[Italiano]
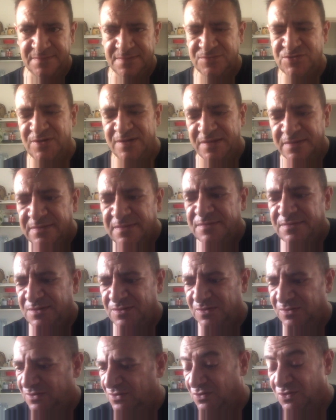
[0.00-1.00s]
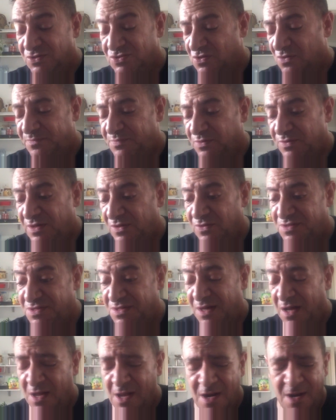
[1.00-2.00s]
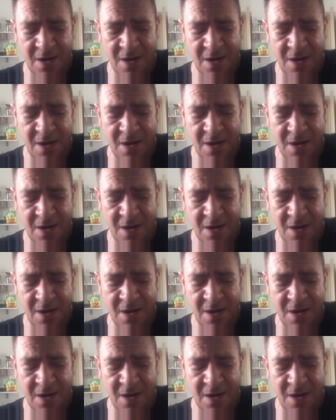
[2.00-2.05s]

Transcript: cioè io non lo so più di così